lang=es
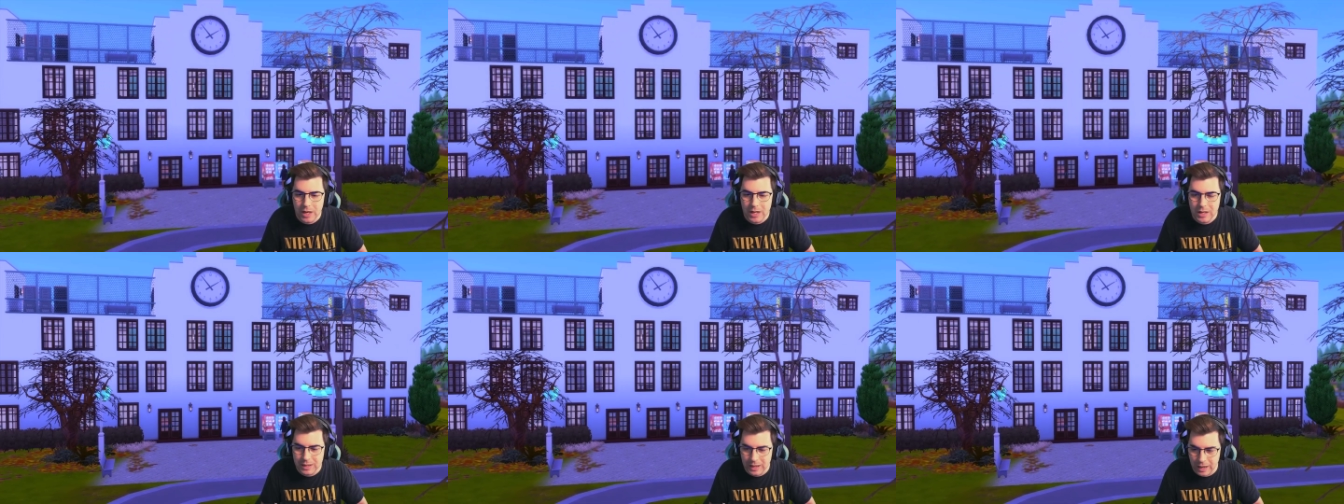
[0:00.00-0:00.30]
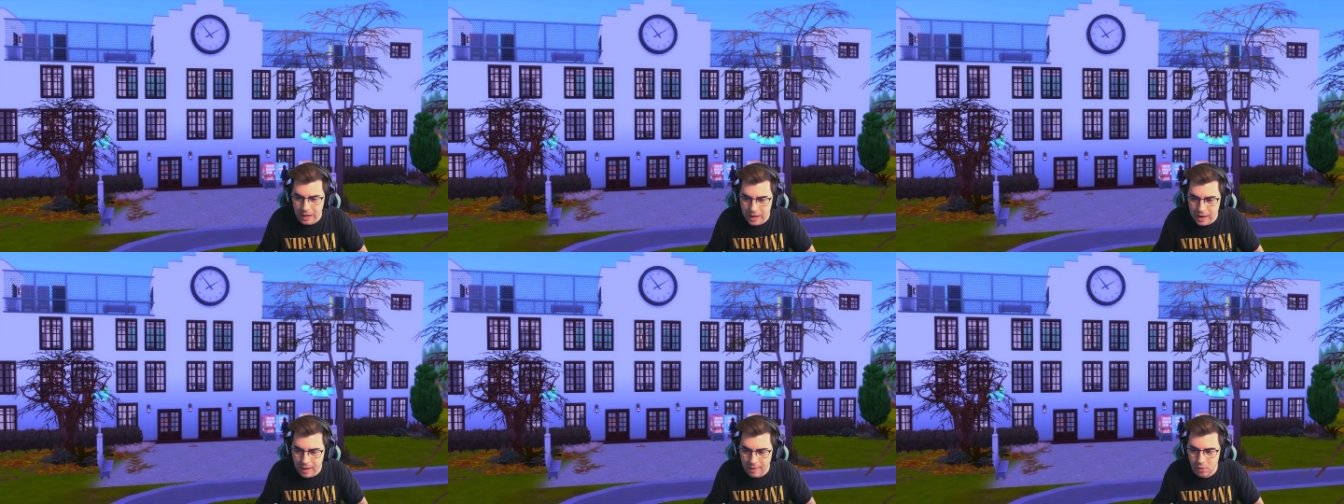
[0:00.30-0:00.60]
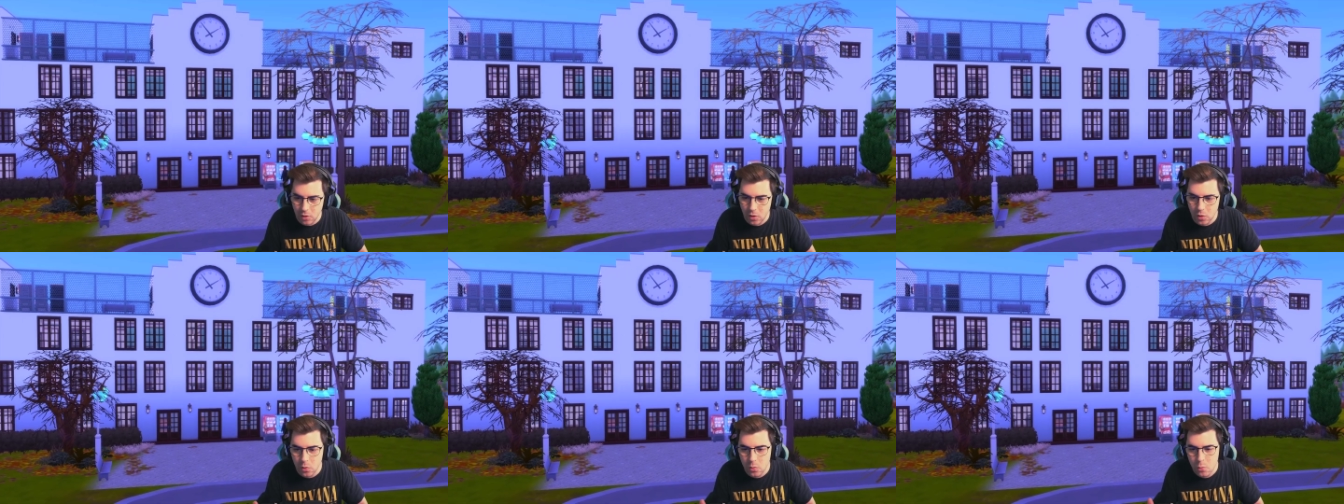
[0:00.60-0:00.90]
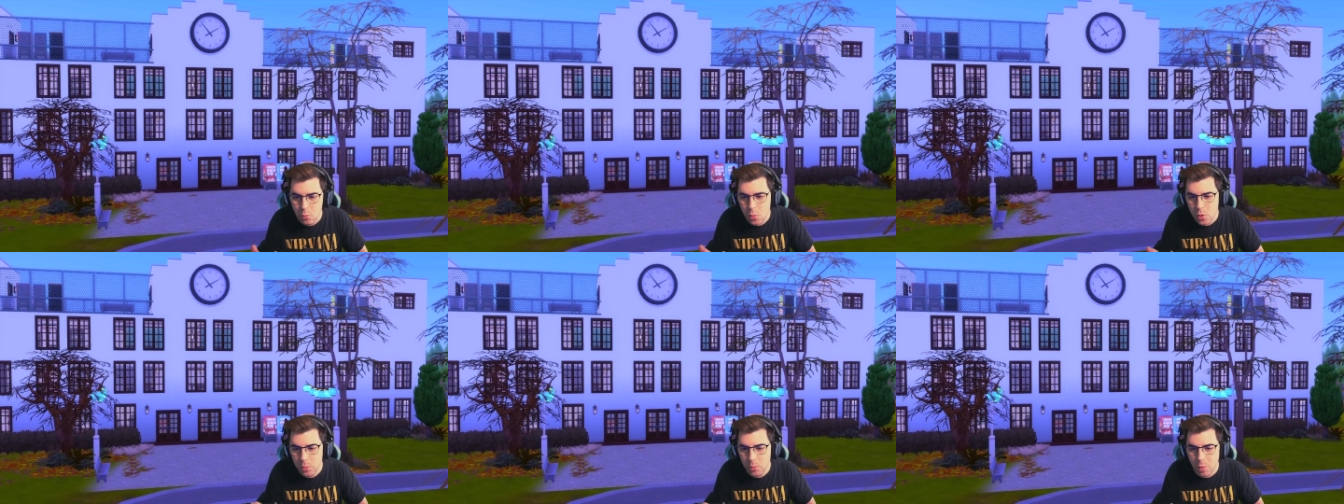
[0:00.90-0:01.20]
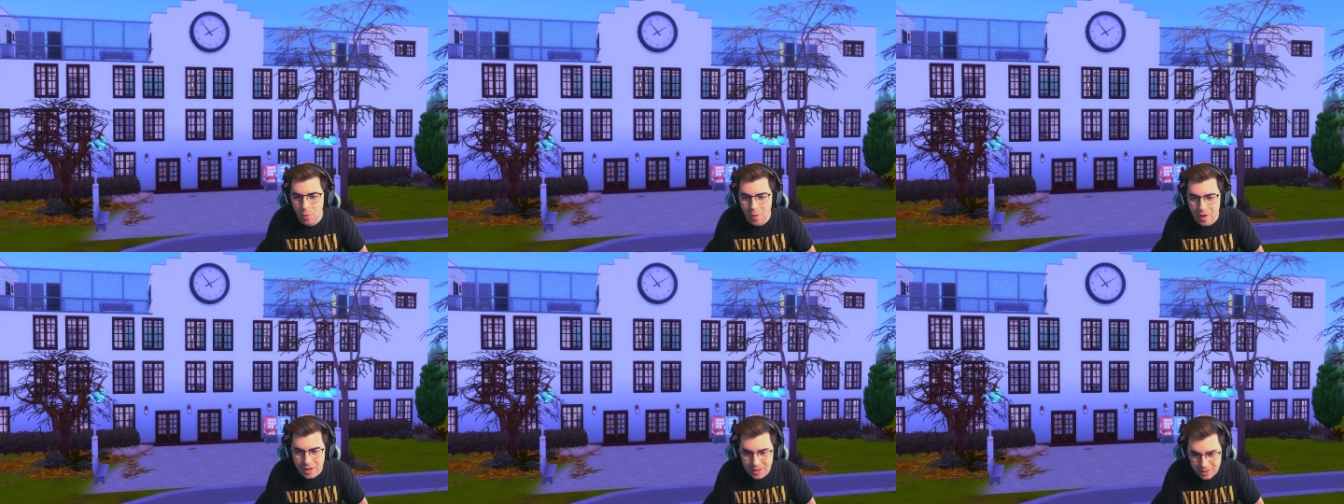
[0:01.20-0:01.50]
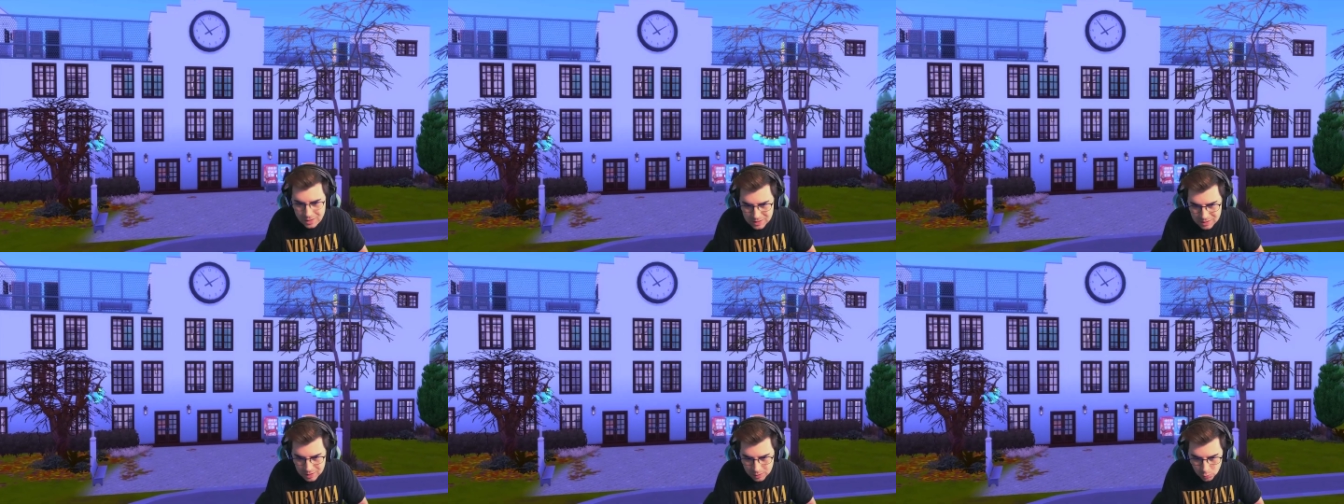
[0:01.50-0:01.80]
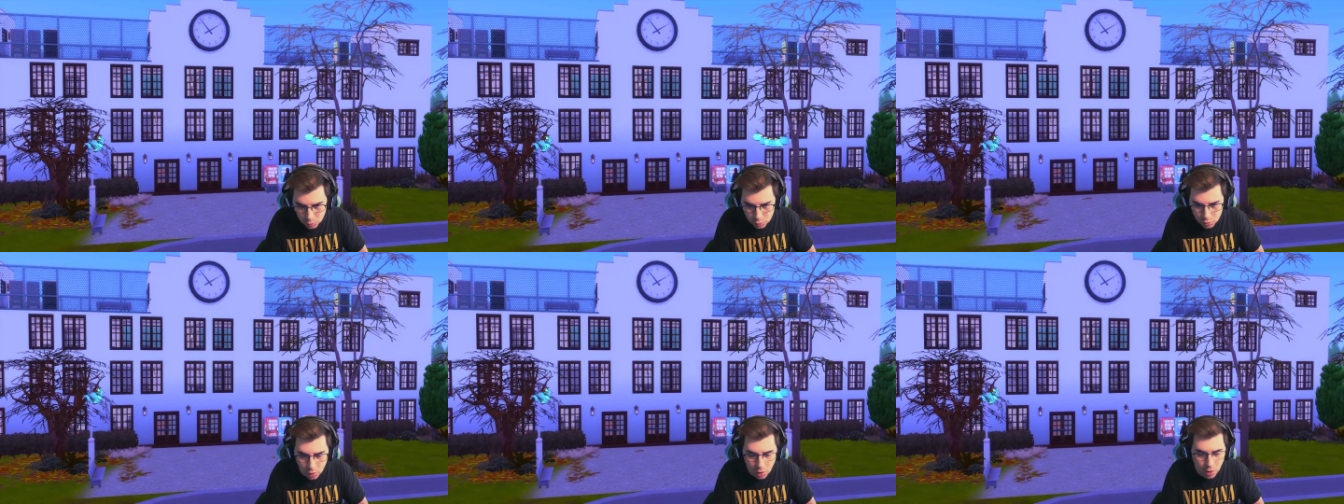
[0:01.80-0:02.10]
internado, un nuevo
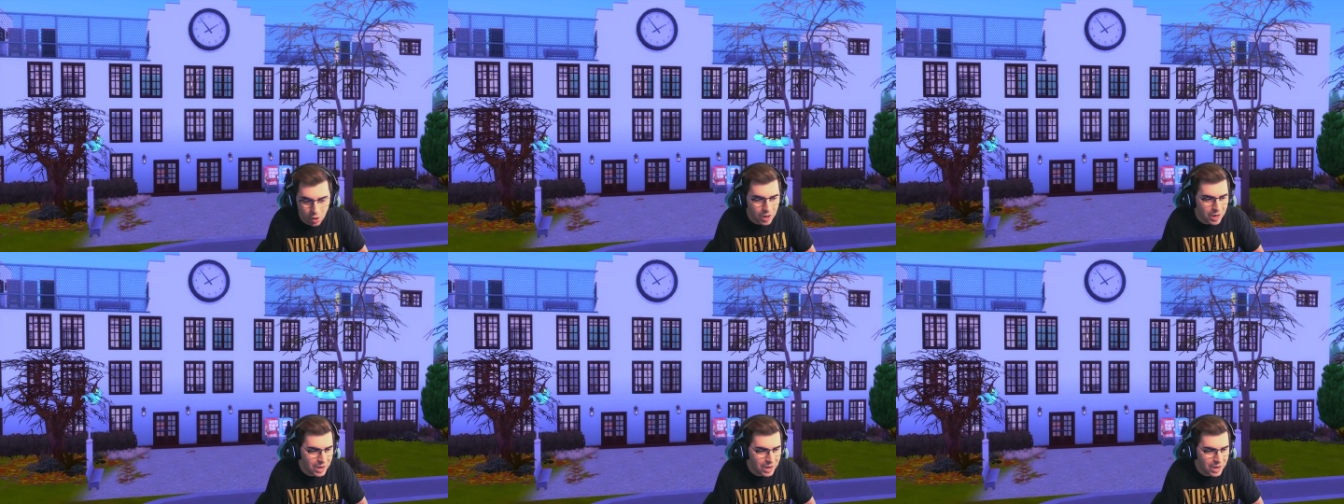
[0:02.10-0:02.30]
instituto